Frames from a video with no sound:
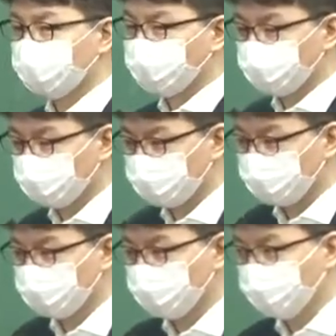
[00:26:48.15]

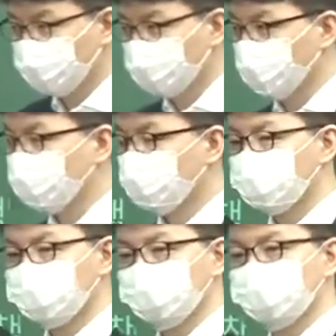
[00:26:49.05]
만들어내고
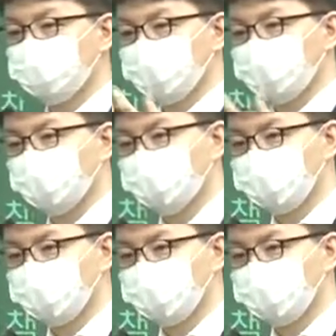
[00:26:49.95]
지방자치단체에서는 어떻게 하고